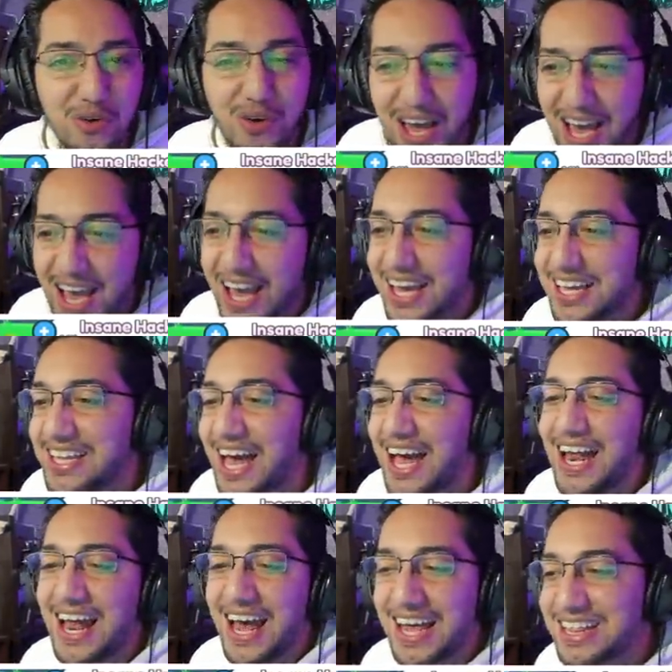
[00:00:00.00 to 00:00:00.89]
واحد
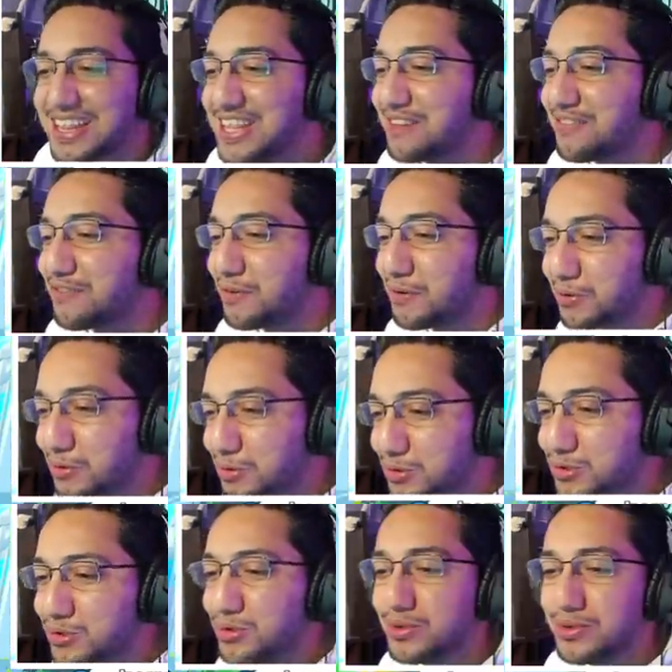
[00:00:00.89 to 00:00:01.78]
على قد
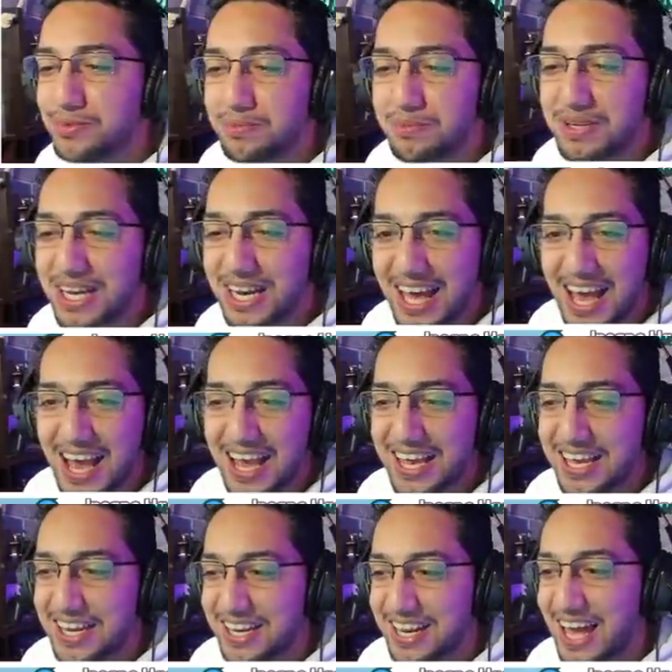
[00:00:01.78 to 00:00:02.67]
فلوسه من
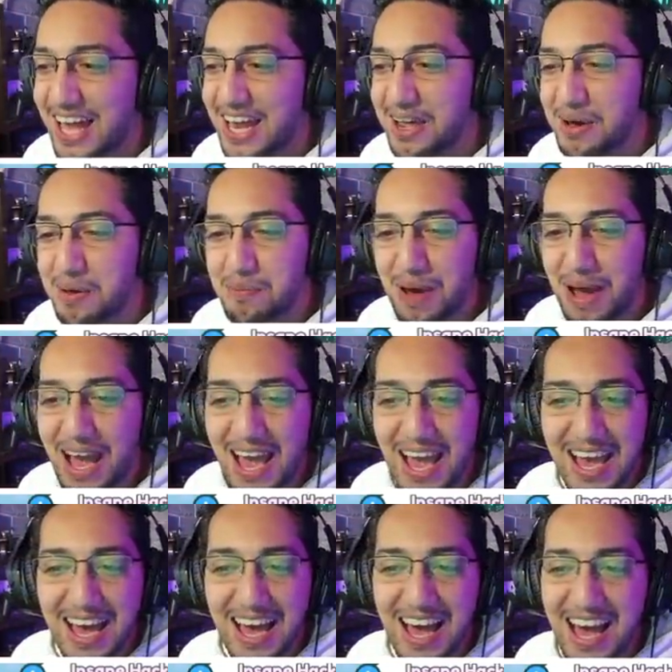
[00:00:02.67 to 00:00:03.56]
الاخر انا
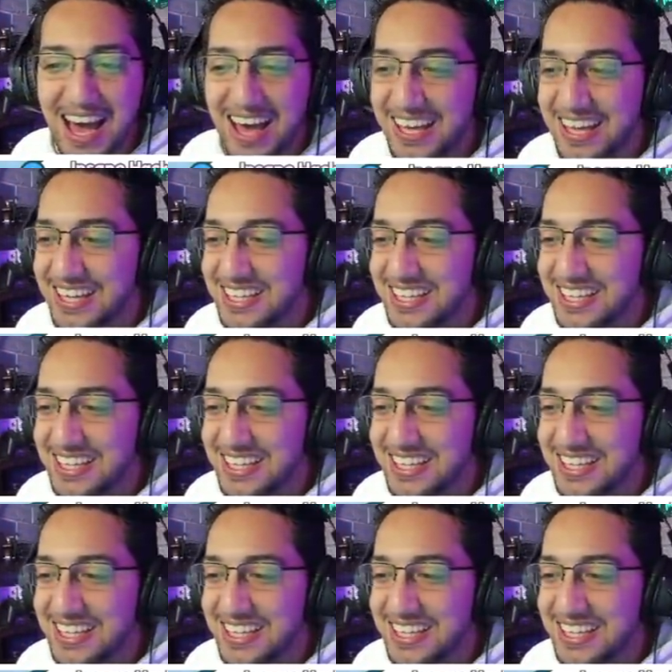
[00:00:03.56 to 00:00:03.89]
معايا يعني